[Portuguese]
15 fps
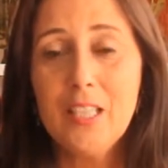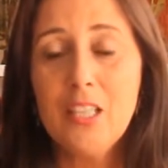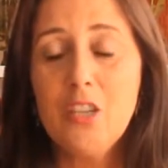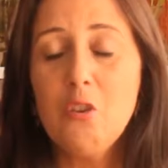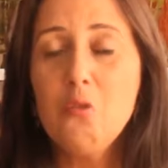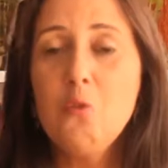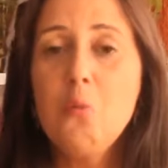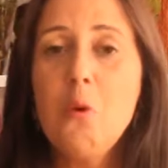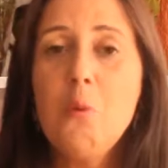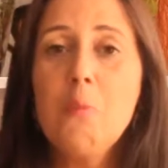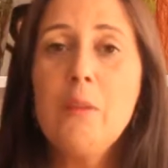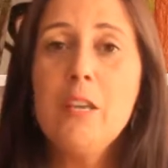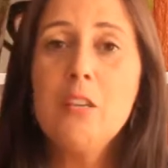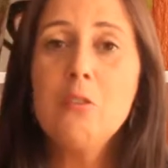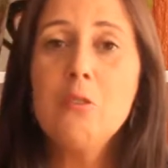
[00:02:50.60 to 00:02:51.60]
em algum
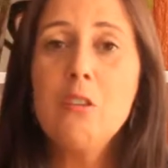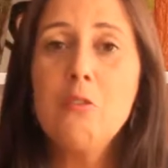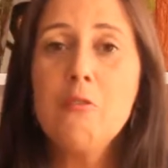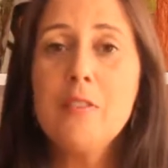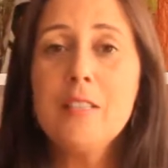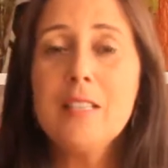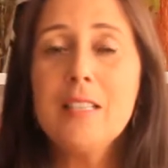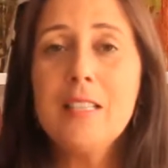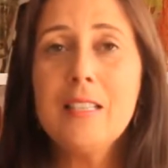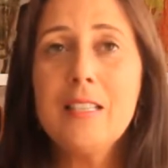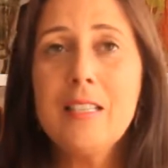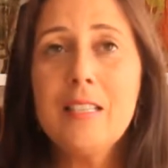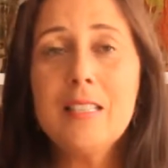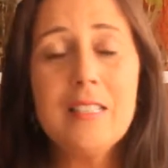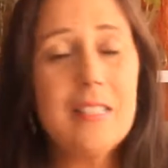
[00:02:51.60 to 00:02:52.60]
momento, talvez ela
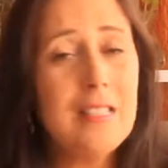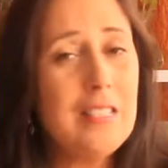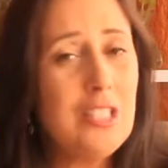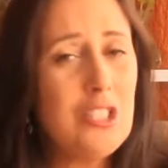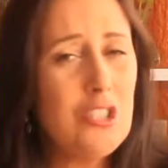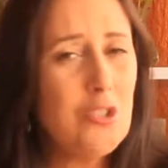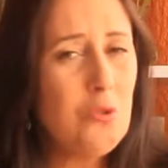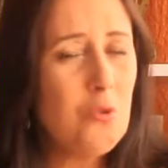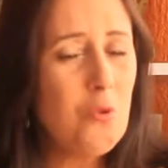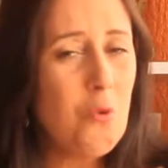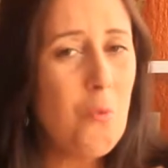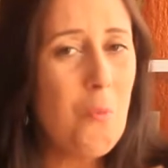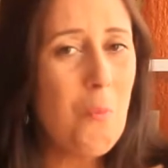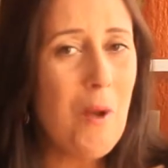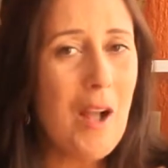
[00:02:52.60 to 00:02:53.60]
tenha se sentindo
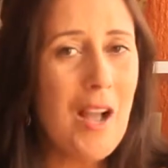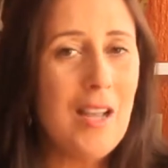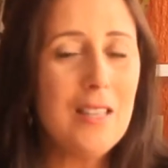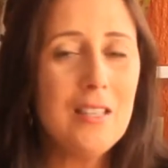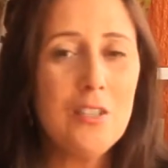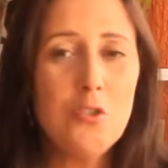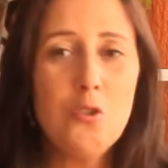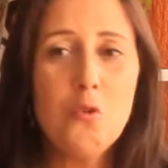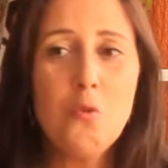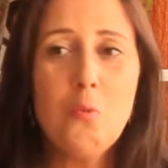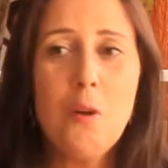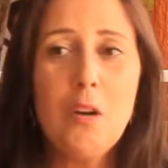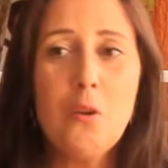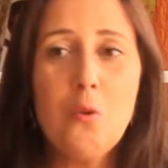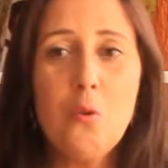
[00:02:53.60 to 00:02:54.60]
culpada de
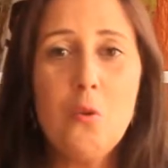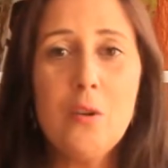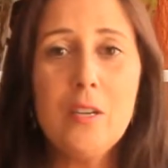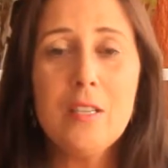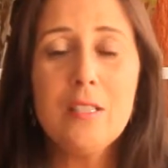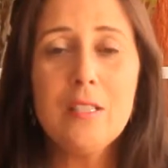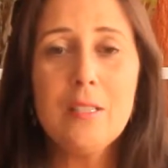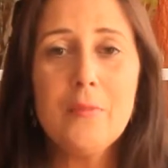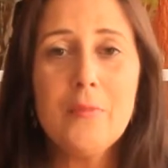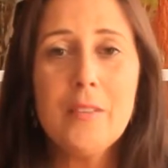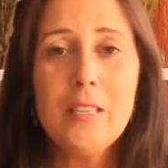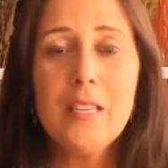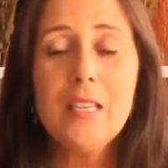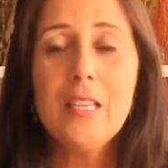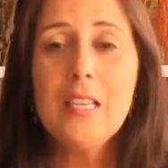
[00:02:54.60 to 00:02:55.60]
alguma coisa.
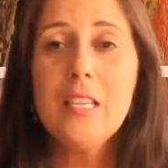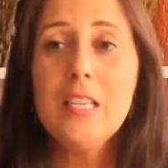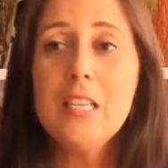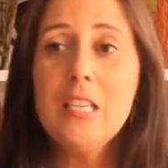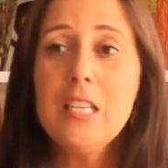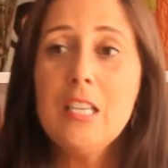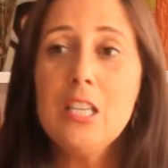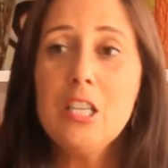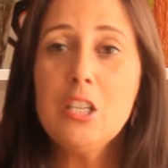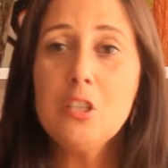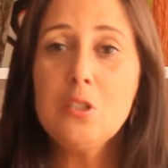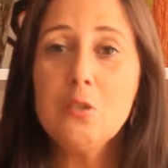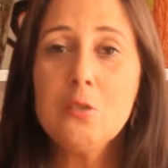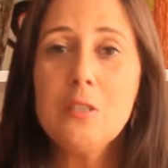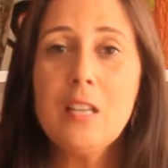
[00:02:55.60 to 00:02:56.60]
E
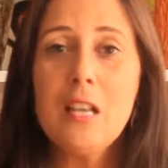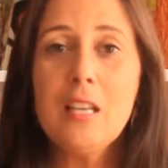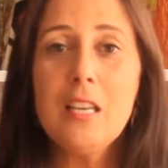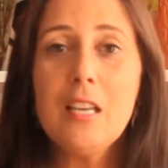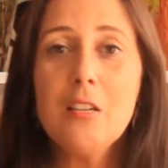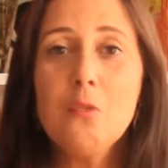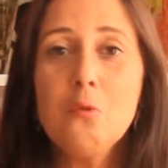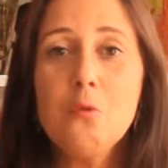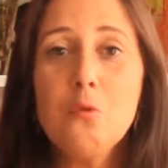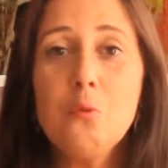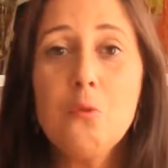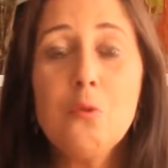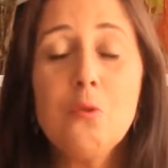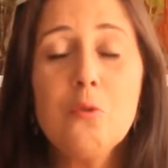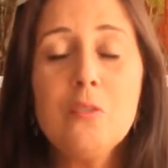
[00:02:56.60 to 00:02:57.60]
isso tá lá no
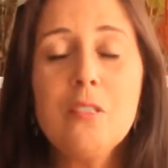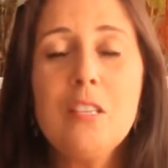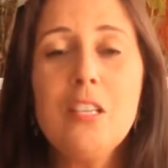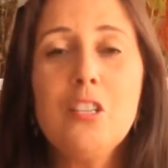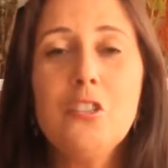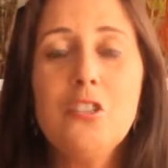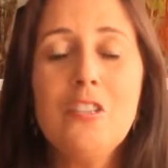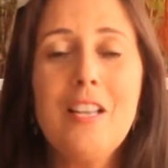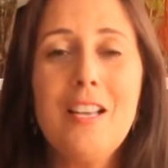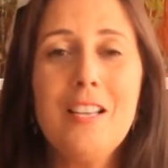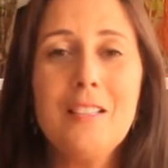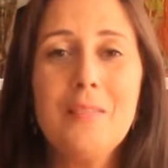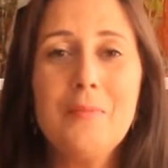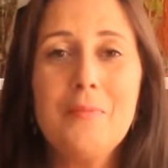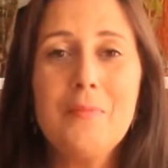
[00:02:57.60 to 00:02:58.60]
subconsciente
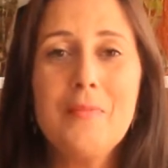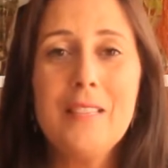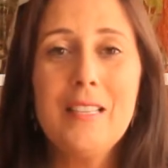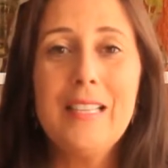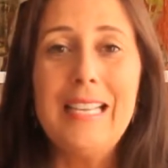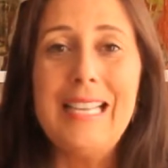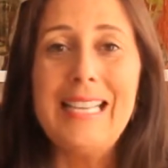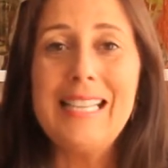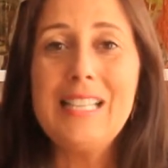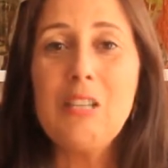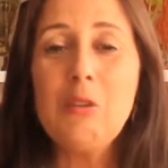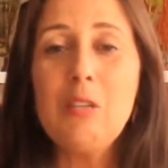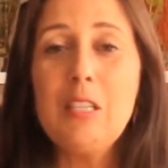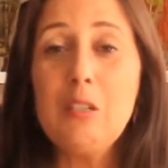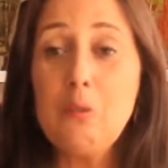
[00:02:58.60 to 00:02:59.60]
dela.
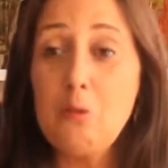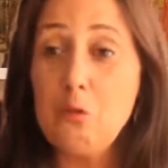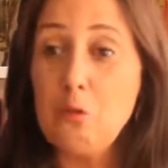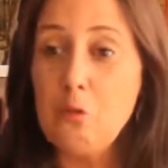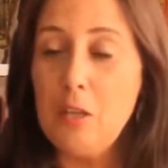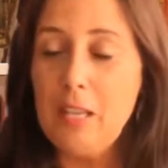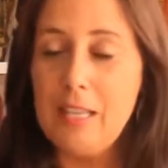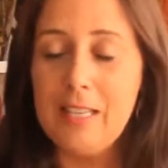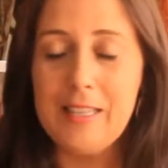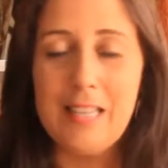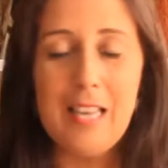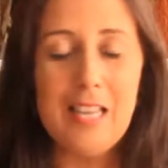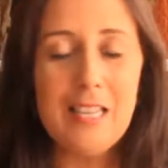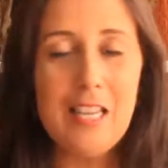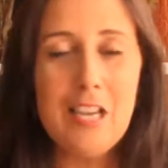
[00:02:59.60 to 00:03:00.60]
Então ela ela
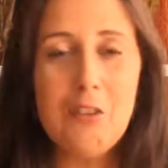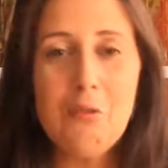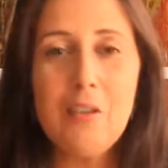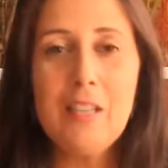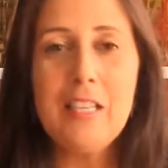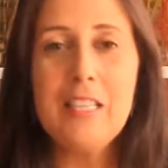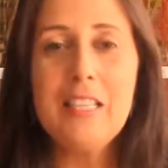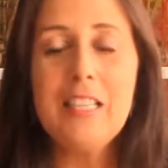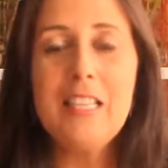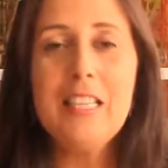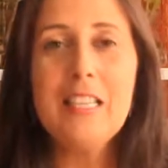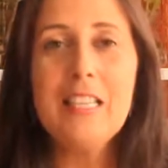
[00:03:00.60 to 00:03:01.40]
tá lá com alegria,